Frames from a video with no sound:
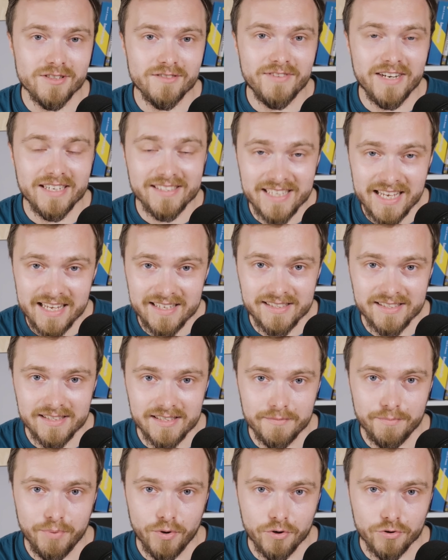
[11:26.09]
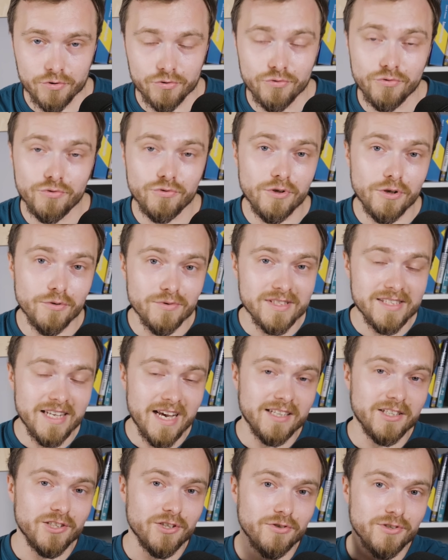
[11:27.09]
w recenzji portu, którą
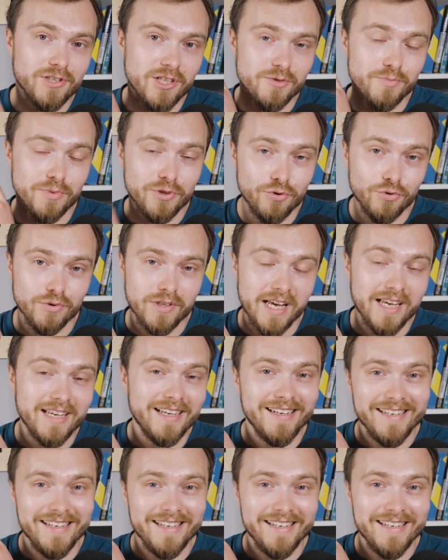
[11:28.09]
znajdziesz chociażby tutaj,